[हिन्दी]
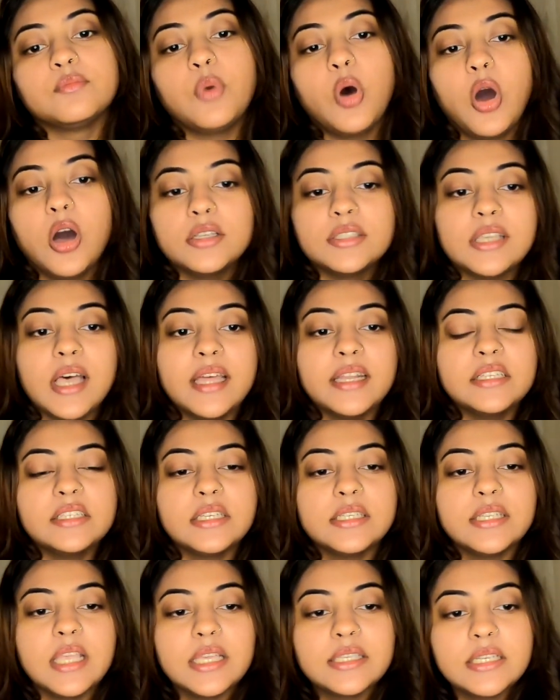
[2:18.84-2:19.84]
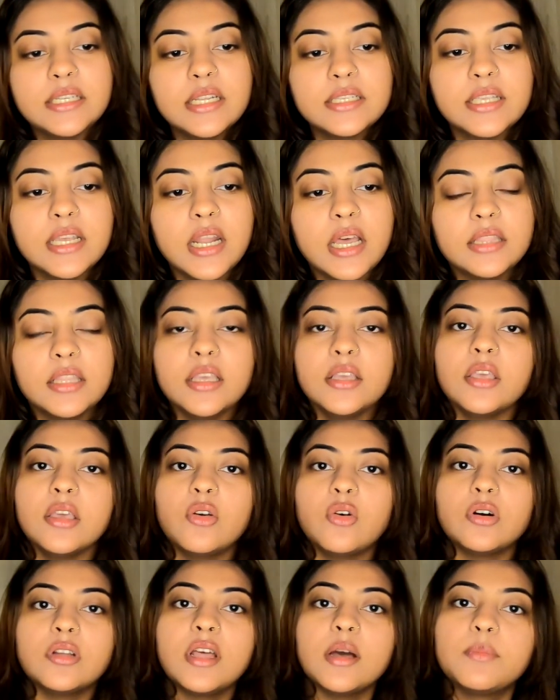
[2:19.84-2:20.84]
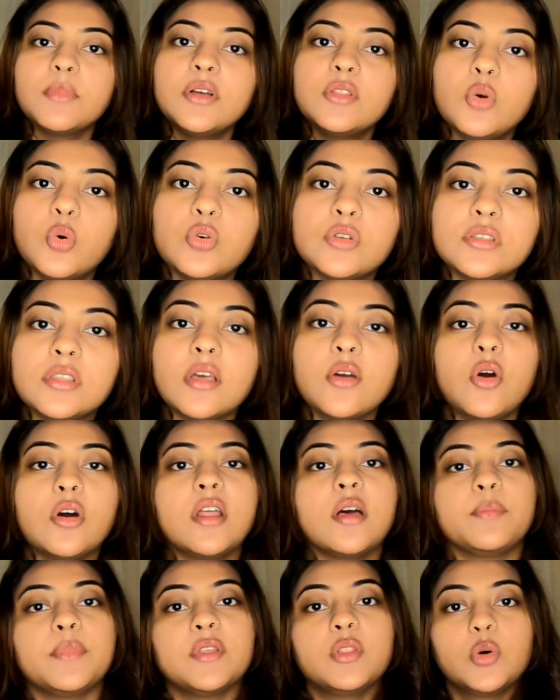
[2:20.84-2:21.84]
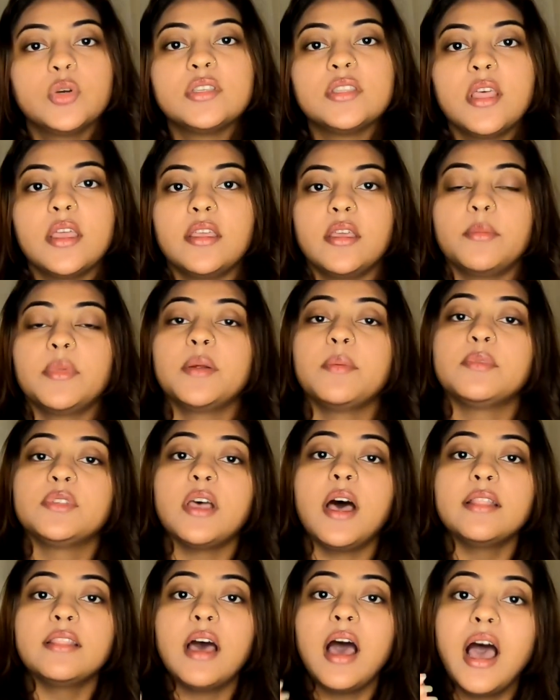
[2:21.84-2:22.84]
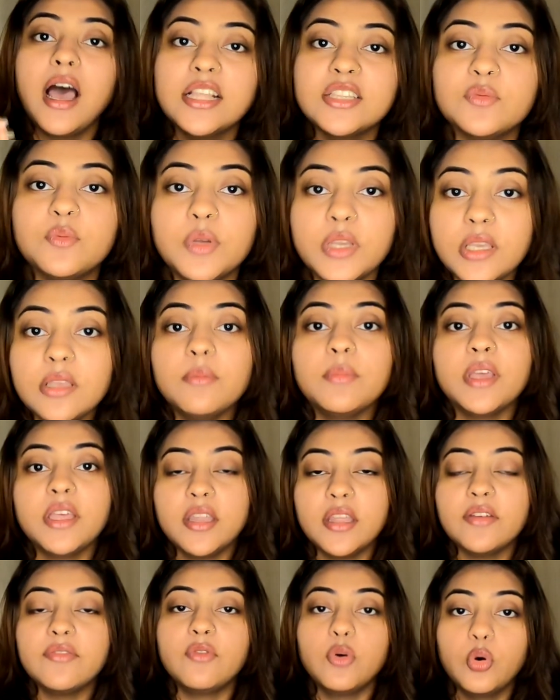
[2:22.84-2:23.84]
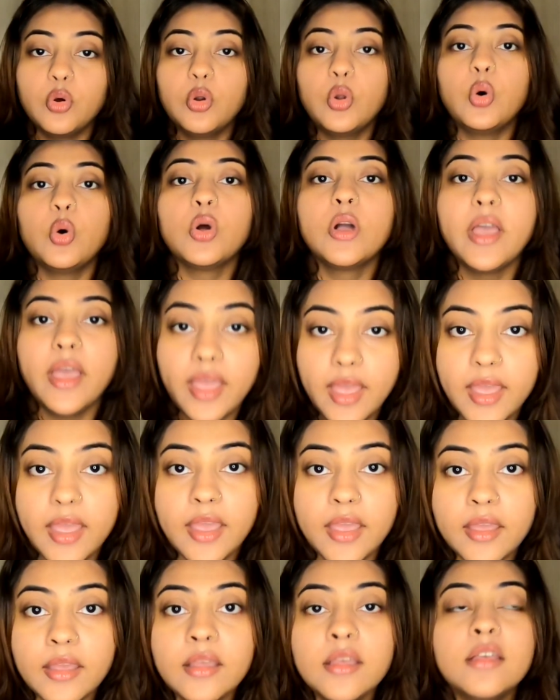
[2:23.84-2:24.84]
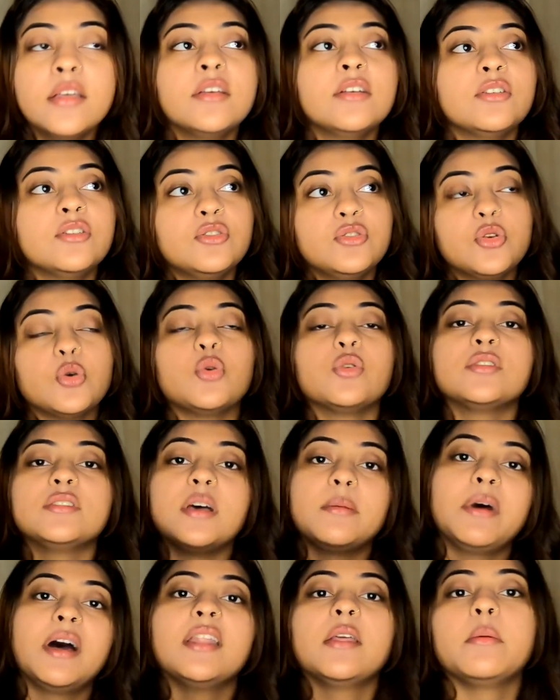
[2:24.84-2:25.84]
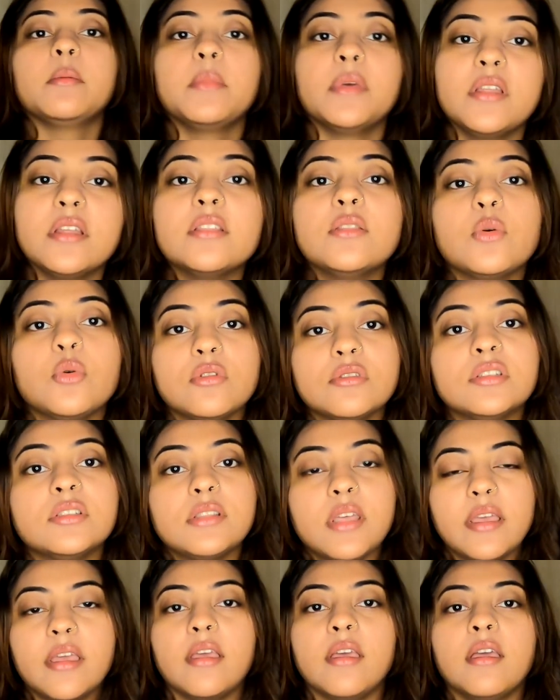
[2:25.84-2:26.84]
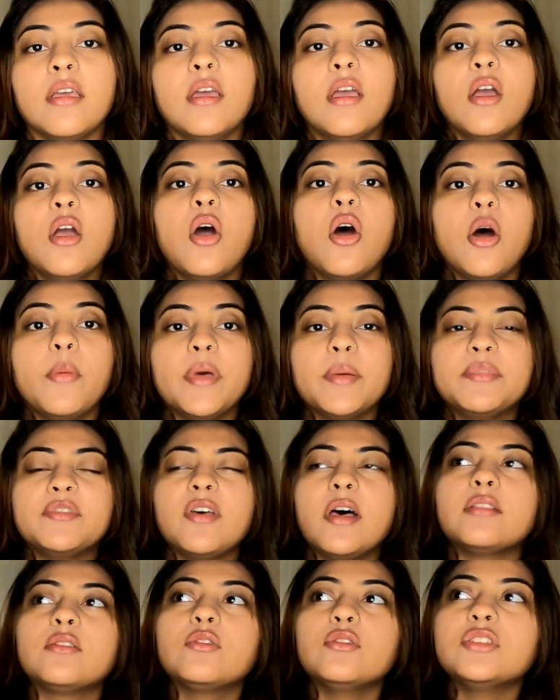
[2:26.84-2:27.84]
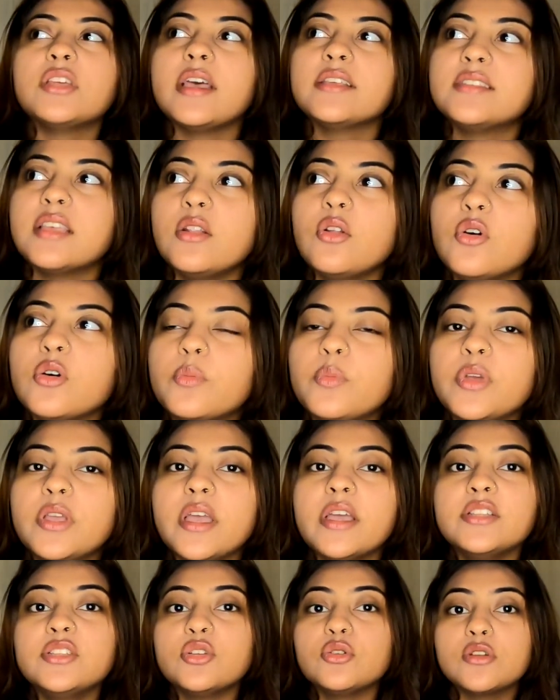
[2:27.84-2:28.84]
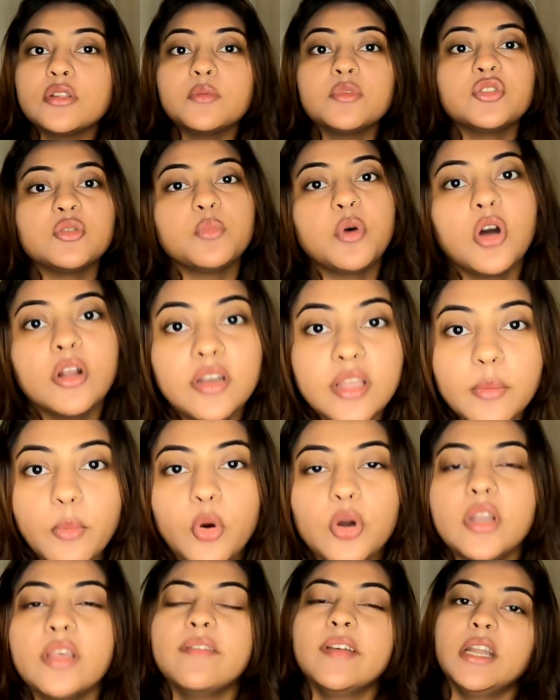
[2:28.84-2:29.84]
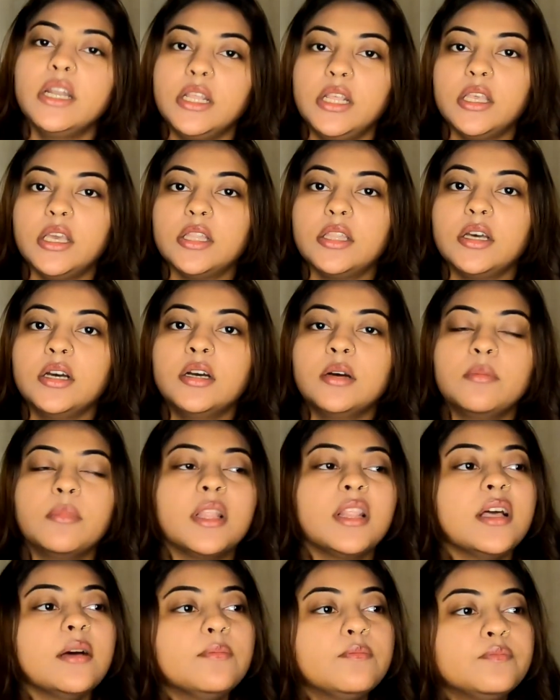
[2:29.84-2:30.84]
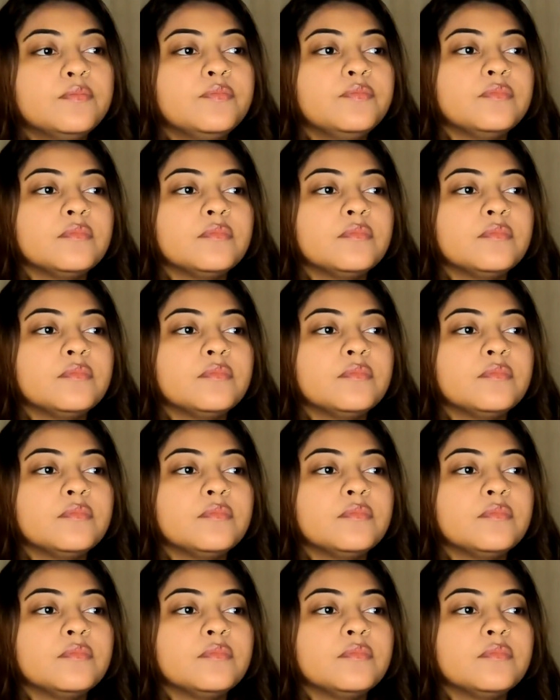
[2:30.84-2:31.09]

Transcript: बहुत सारी चीज़ें ऐसी नज़र आती हैं कि कौन आपका दोस्त है कौन आपके दोस्त नहीं है मेरे साथ आज भी मेरे वो लोग हैं जो उस ज़माने में मेरे दोस्त थे और मेरे साथ कुछ ऐसे लोग भी हैं जिन्होंने मुझे बहुत डिमोटिवेट किया था मतलब